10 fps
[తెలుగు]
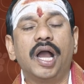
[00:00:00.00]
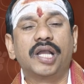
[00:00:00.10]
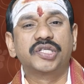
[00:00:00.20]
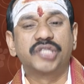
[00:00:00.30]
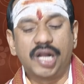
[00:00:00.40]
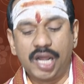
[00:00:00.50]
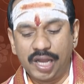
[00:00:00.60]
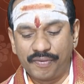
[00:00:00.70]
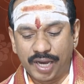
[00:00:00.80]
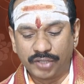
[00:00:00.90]

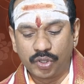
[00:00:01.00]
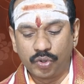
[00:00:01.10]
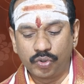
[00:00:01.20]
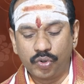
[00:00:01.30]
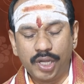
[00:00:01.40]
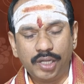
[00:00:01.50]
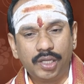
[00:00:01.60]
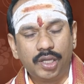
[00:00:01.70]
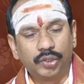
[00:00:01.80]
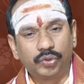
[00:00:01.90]
అక్షరాల వారందరూ కూడా
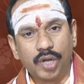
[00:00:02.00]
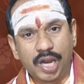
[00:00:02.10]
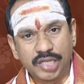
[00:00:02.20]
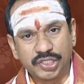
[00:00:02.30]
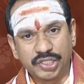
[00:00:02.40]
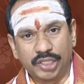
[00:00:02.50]
తులారాశి